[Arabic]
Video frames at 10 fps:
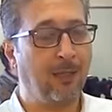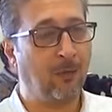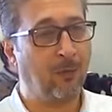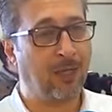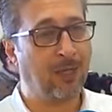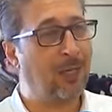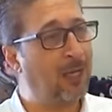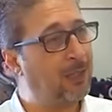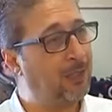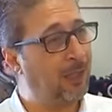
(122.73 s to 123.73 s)
آه، ومن
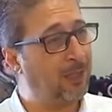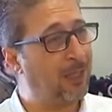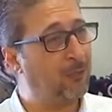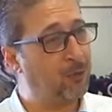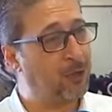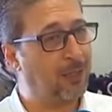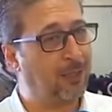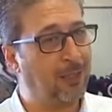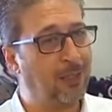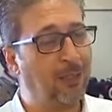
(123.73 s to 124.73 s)
خلال حكي
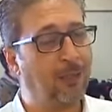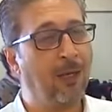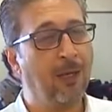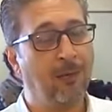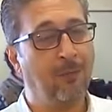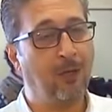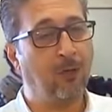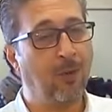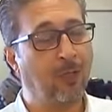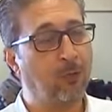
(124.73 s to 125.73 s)
المشاركين
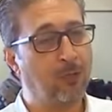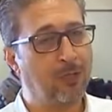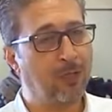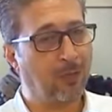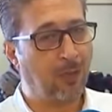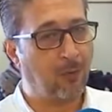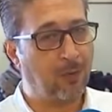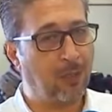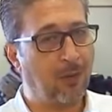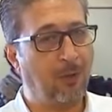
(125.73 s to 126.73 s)
معلوماته جدا
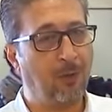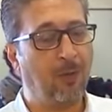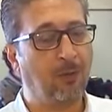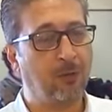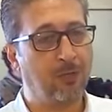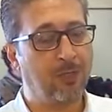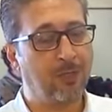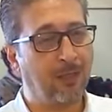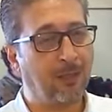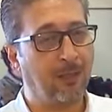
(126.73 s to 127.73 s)
قوية معلوماته جدا